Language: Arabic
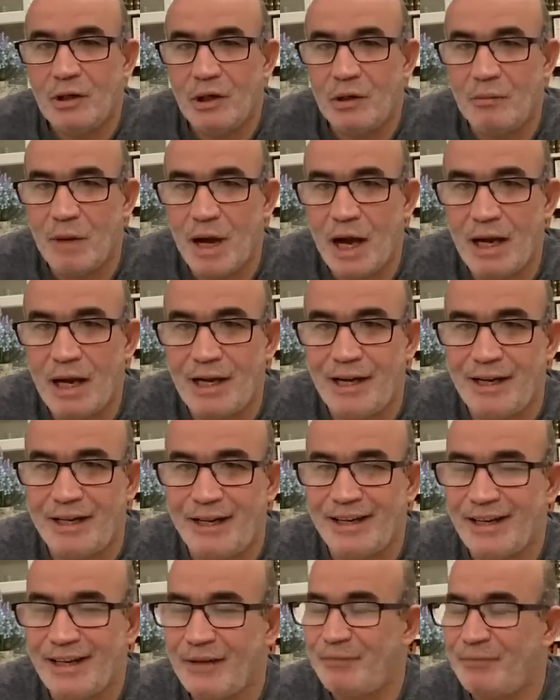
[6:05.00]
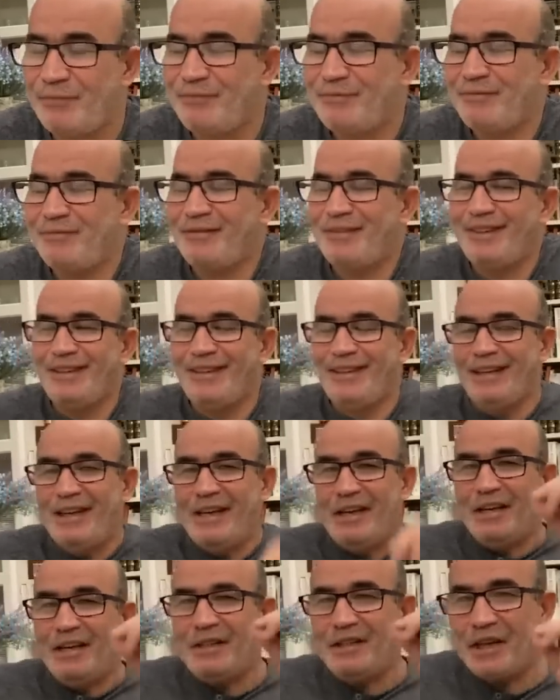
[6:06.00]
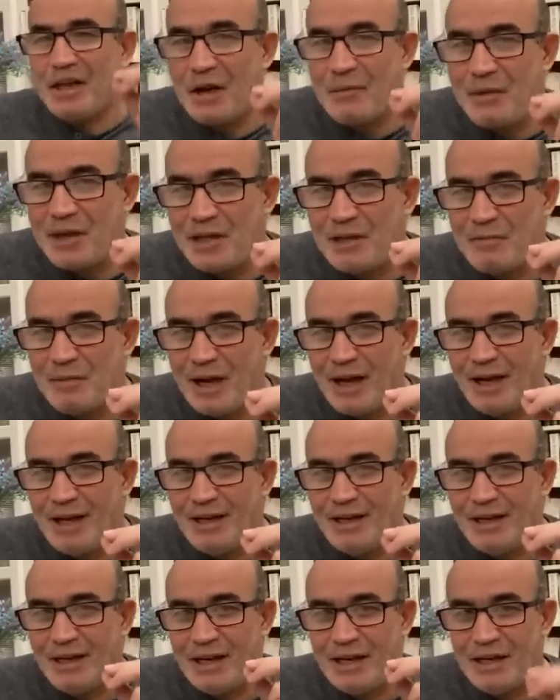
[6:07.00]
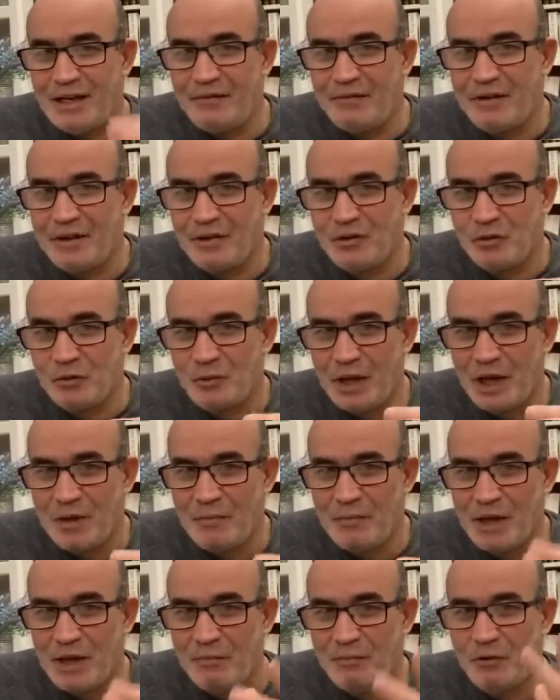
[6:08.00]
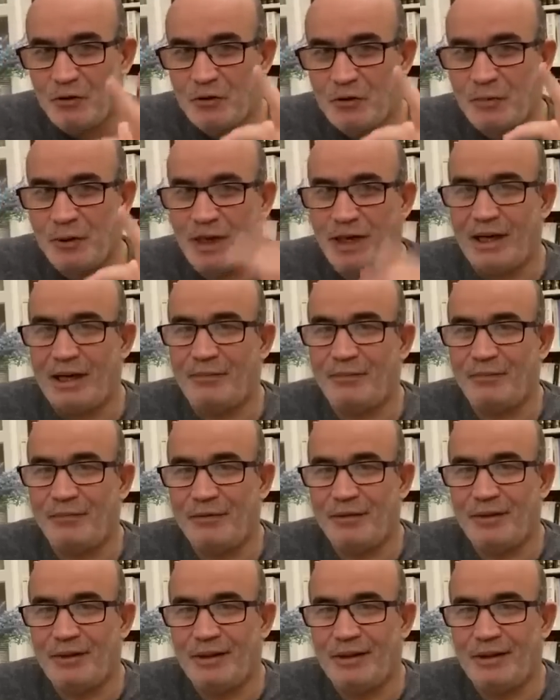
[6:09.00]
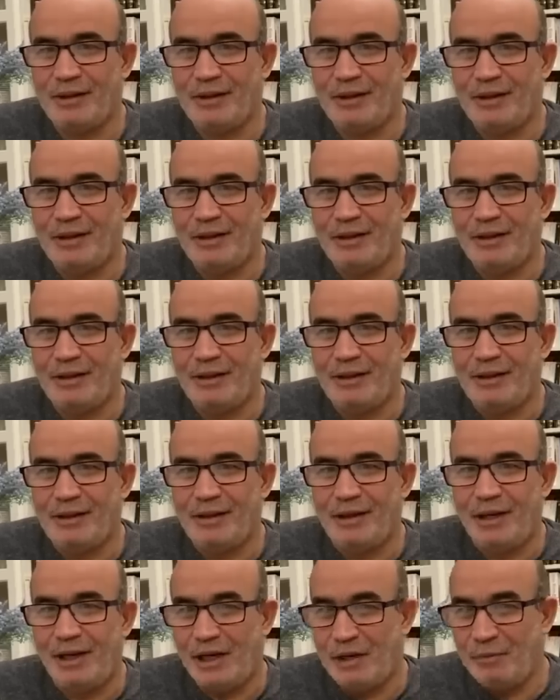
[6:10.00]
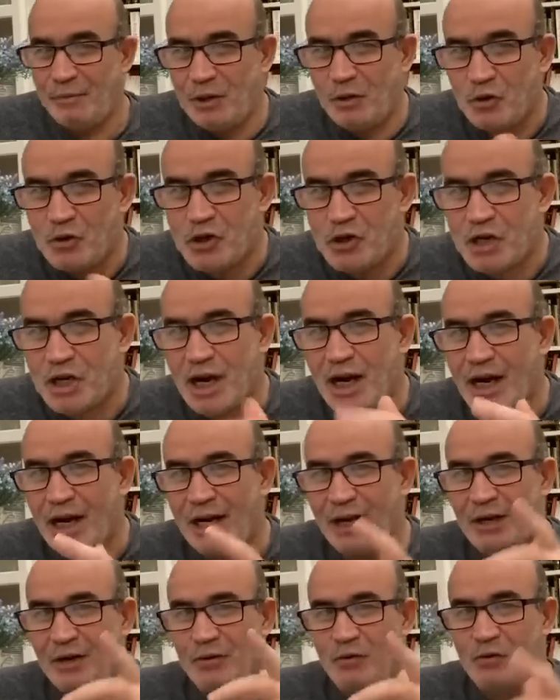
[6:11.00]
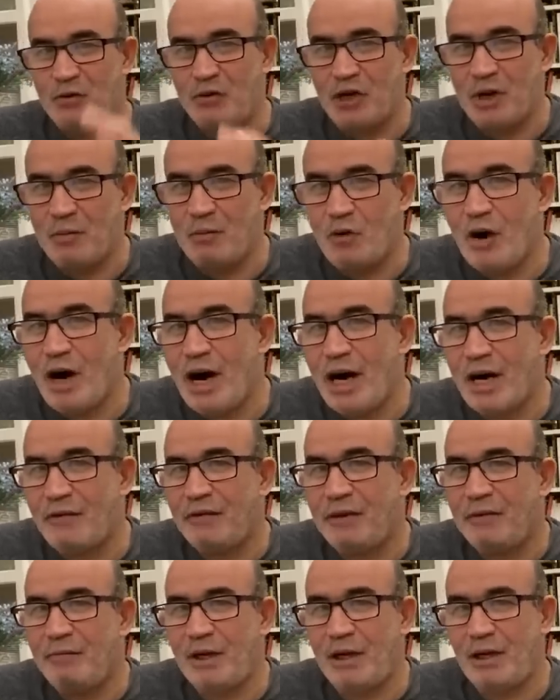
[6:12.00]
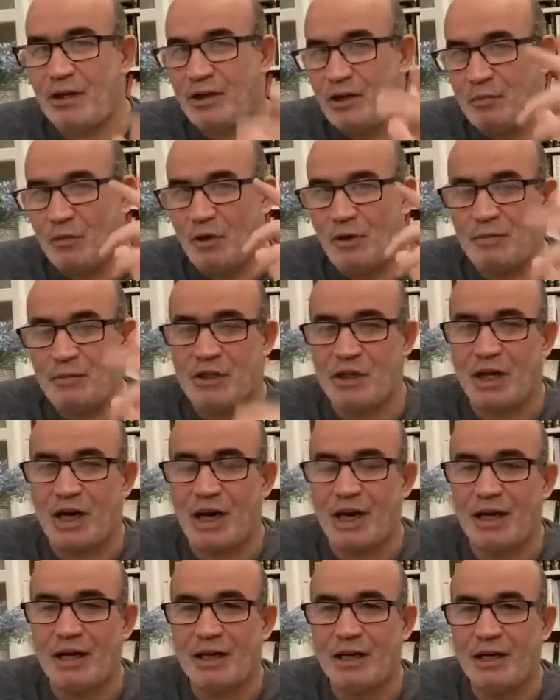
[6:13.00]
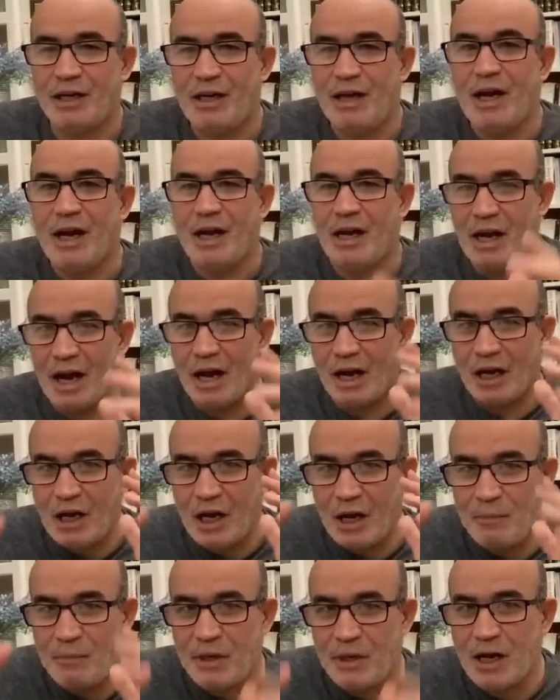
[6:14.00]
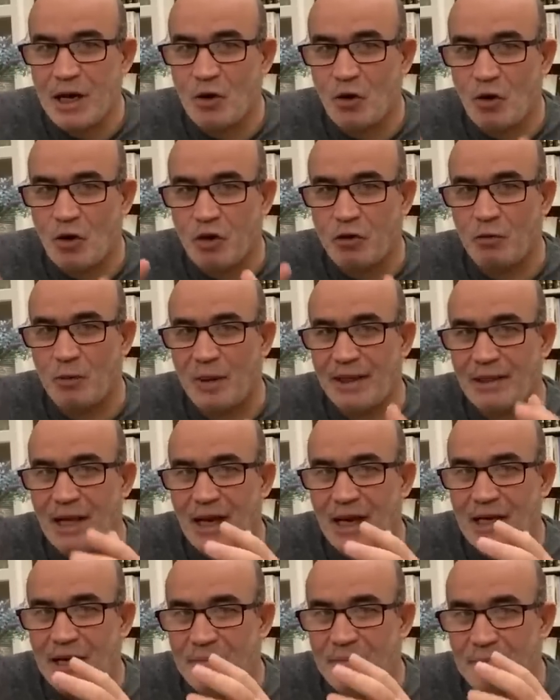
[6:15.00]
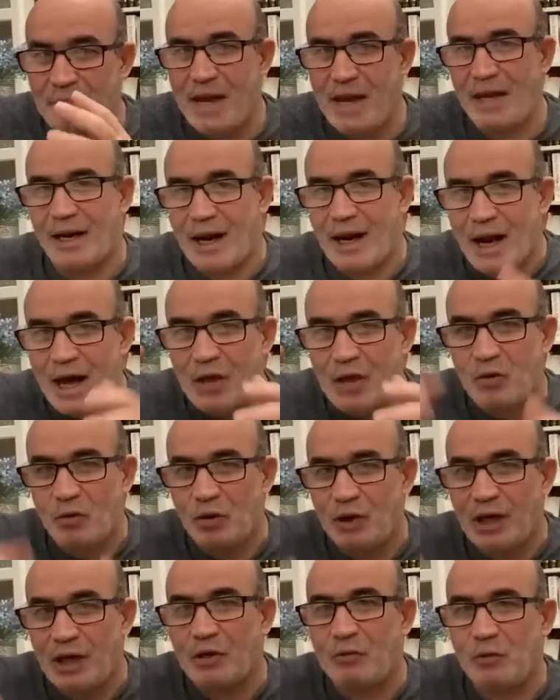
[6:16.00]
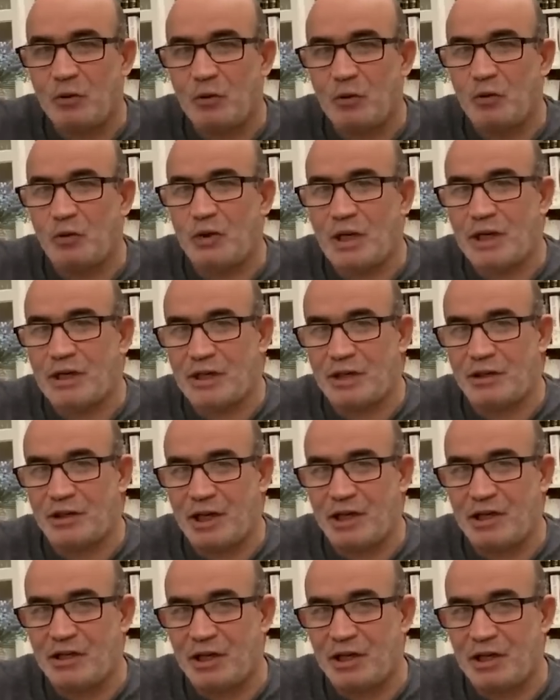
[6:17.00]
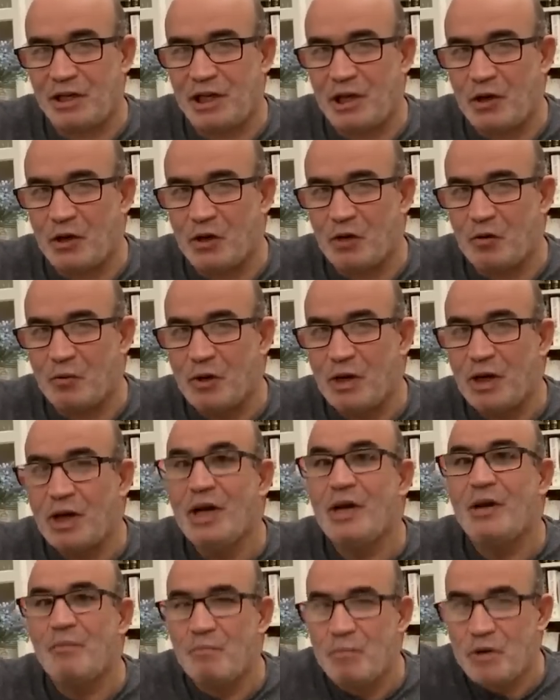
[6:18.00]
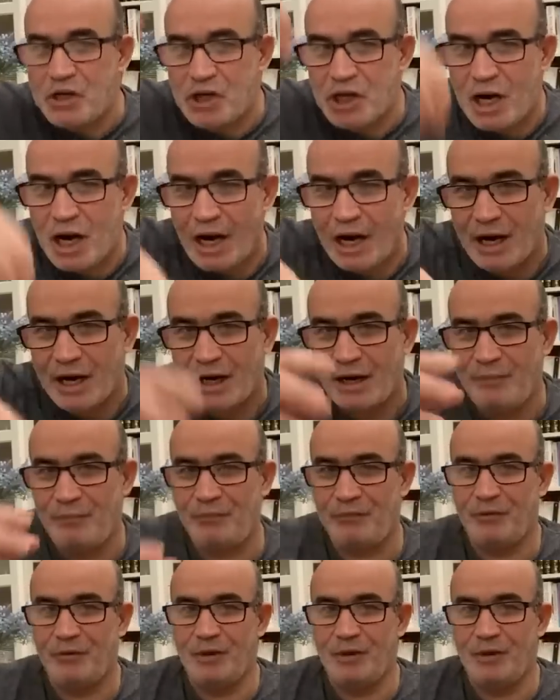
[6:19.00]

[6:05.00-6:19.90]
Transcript: المحليه الانتخابات المحليه اللي فازوا بها ما يمنوش بها اللي مدوا الشكاير وجابوها عارفين بلي جابوها بالشكاير الاغلبيه العظمى تاع لي هادو اللي راكم تقولوا تاع الجزائر الجديده اليوم بالشكاره